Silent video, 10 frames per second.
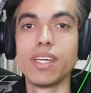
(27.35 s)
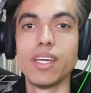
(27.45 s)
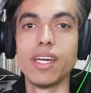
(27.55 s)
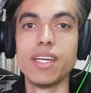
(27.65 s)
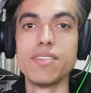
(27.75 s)

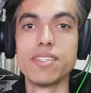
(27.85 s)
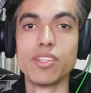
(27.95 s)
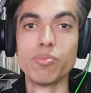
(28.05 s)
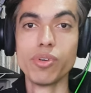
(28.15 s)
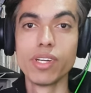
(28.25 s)
É, e
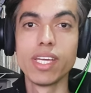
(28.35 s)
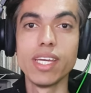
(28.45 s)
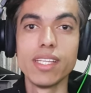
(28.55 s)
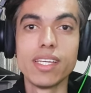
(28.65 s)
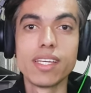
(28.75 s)
dizendo por
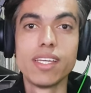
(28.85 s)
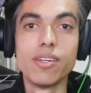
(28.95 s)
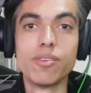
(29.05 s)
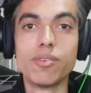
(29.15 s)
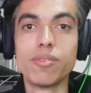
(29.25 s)
que, né, que
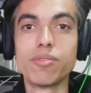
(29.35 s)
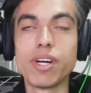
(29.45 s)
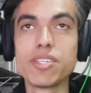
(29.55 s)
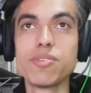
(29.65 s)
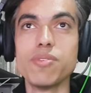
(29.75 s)
eu
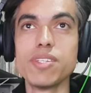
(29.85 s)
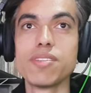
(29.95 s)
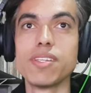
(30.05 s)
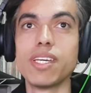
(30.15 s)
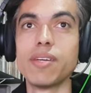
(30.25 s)
faço
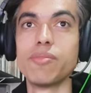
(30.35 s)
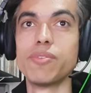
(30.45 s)
isso, né?